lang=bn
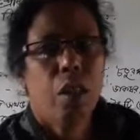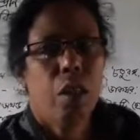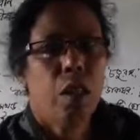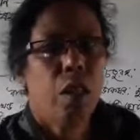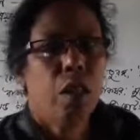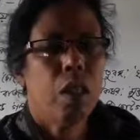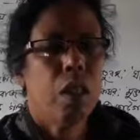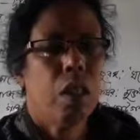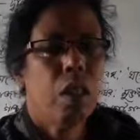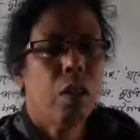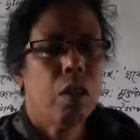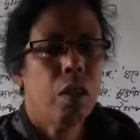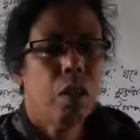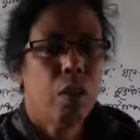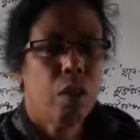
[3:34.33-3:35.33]
অর্থাৎ
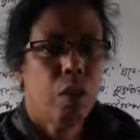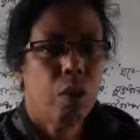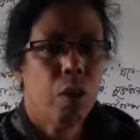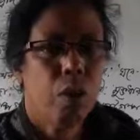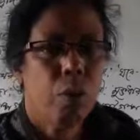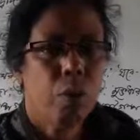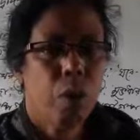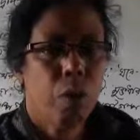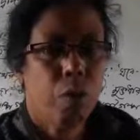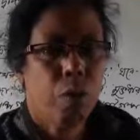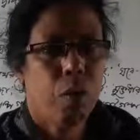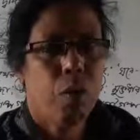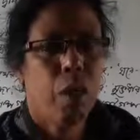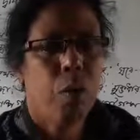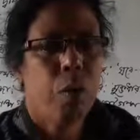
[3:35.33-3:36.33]
অনুপম
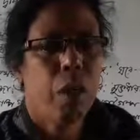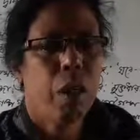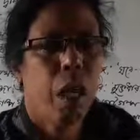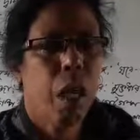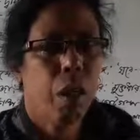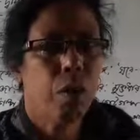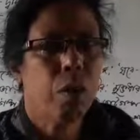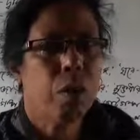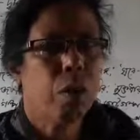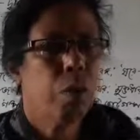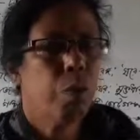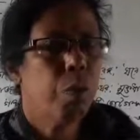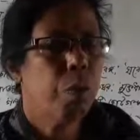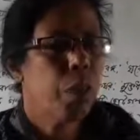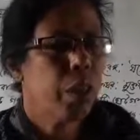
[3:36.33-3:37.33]
গল্পের নায়ক
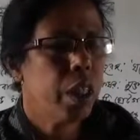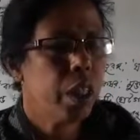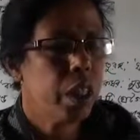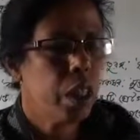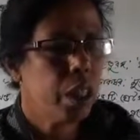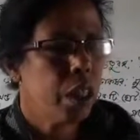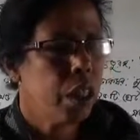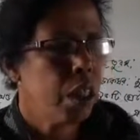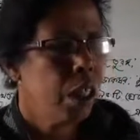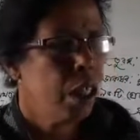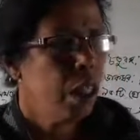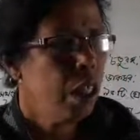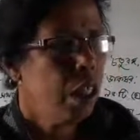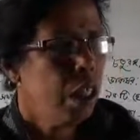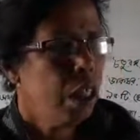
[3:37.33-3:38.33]
বলতে চাচ্ছে
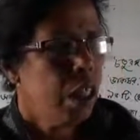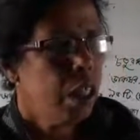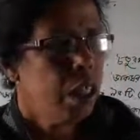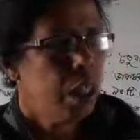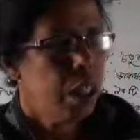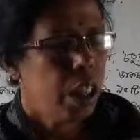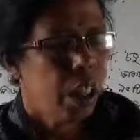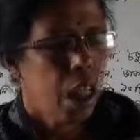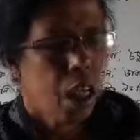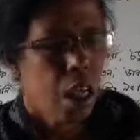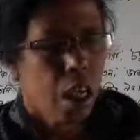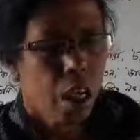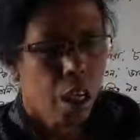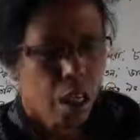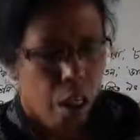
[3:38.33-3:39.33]
যে
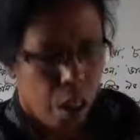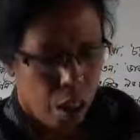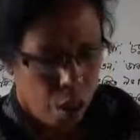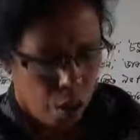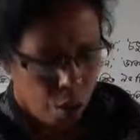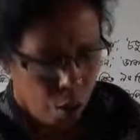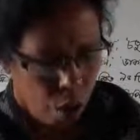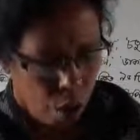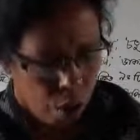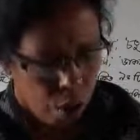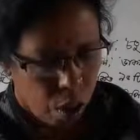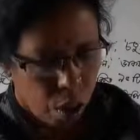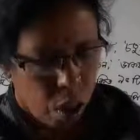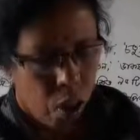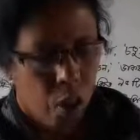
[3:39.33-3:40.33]

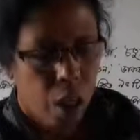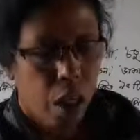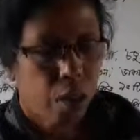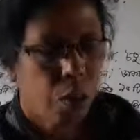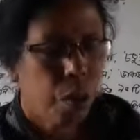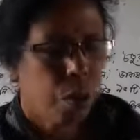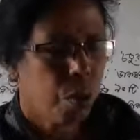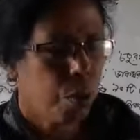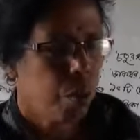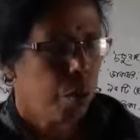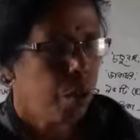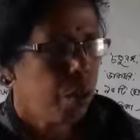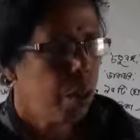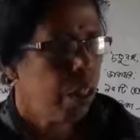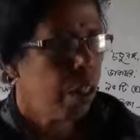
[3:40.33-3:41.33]
ঘটনাটা হয়তো ছোট
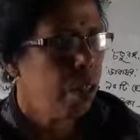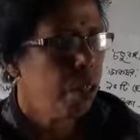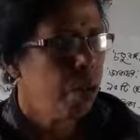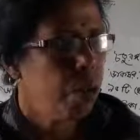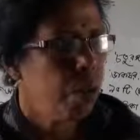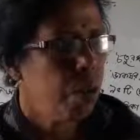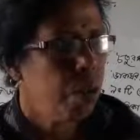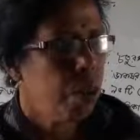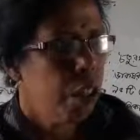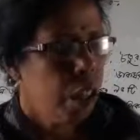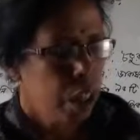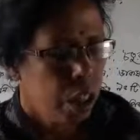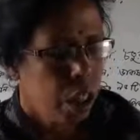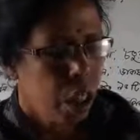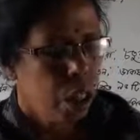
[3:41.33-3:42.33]
কিন্তু
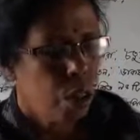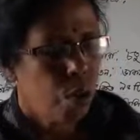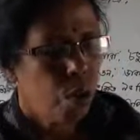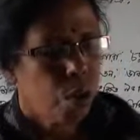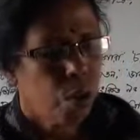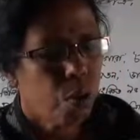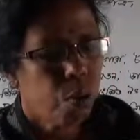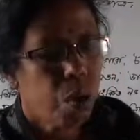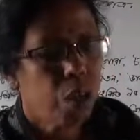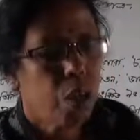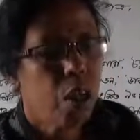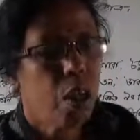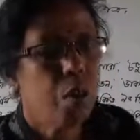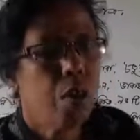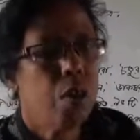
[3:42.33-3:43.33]
সেই ছোট
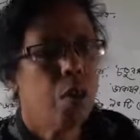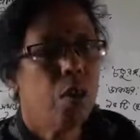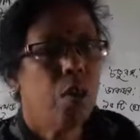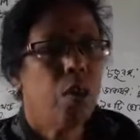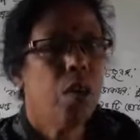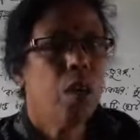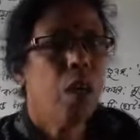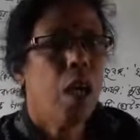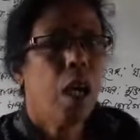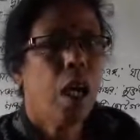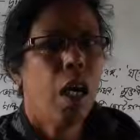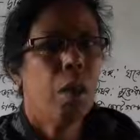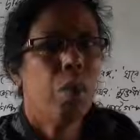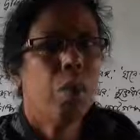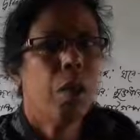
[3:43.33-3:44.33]
বিষয়ের ভিতরও
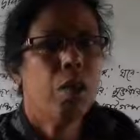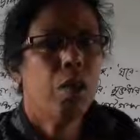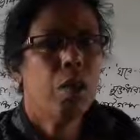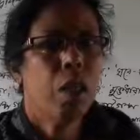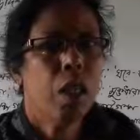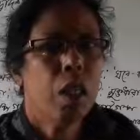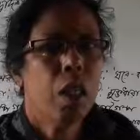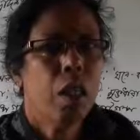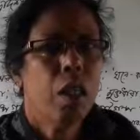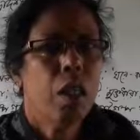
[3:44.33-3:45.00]
আমরা যদি